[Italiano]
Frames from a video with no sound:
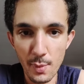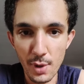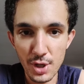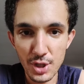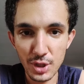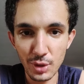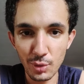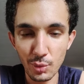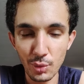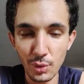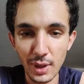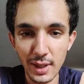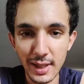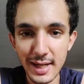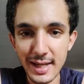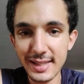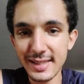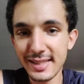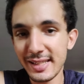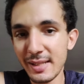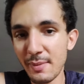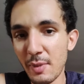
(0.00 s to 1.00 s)
Buonasera a tutti
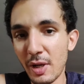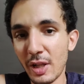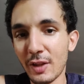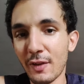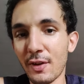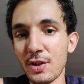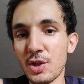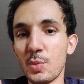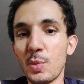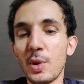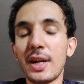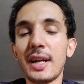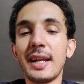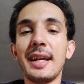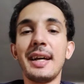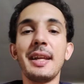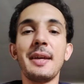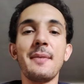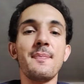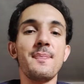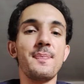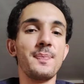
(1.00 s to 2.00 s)
ragazzi, benvenuti sul mio
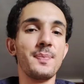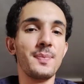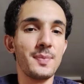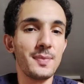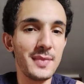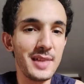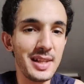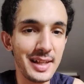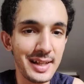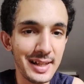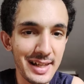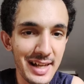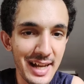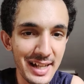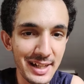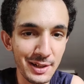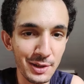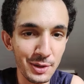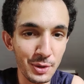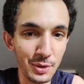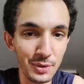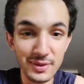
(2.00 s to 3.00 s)
canale. Il
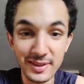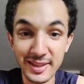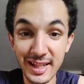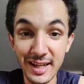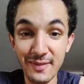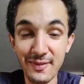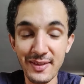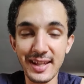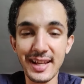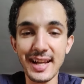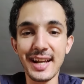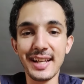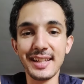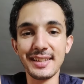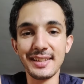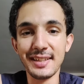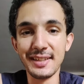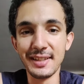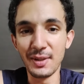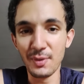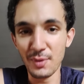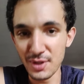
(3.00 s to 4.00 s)
caldo
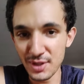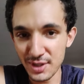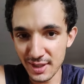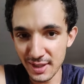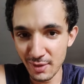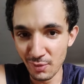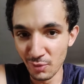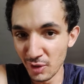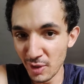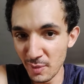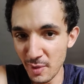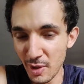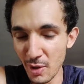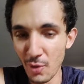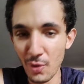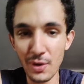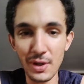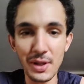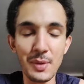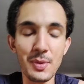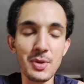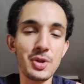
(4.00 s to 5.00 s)
terrificante di queste ultime
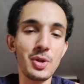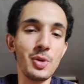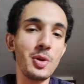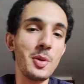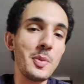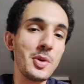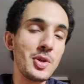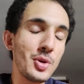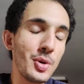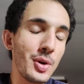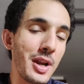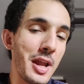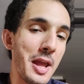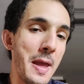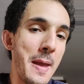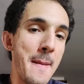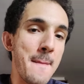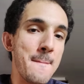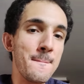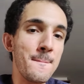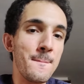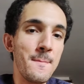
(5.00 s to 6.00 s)
ore, di questi ultimi giorni,
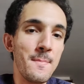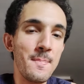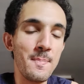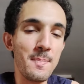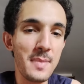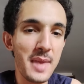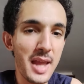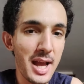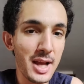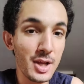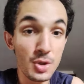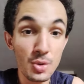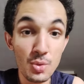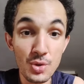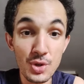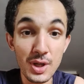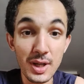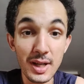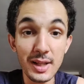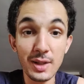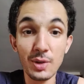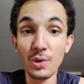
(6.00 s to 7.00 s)
mi ha
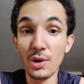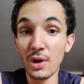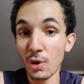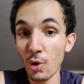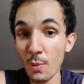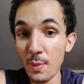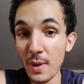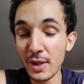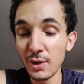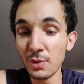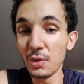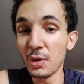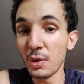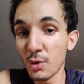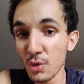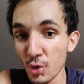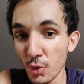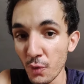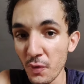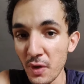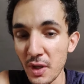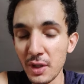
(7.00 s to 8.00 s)
suggerito l'argomento di
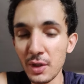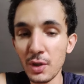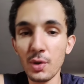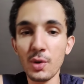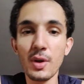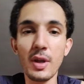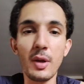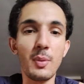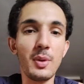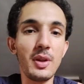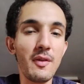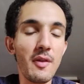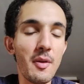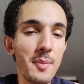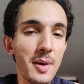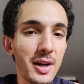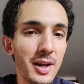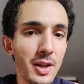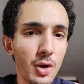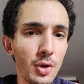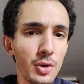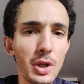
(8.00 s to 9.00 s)
questo video e quindi vi
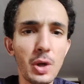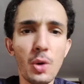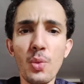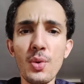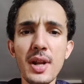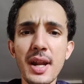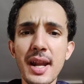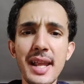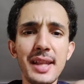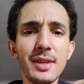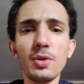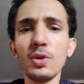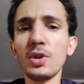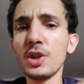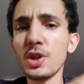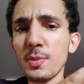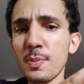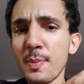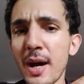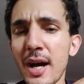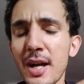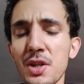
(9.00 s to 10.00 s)
parlerò di alcuni
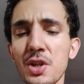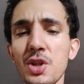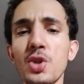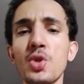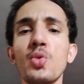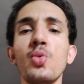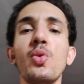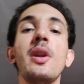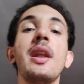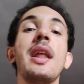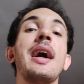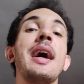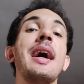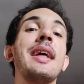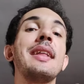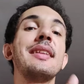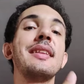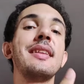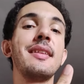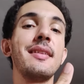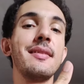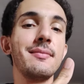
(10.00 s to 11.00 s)
aneddoti sparsi
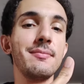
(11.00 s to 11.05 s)
sulla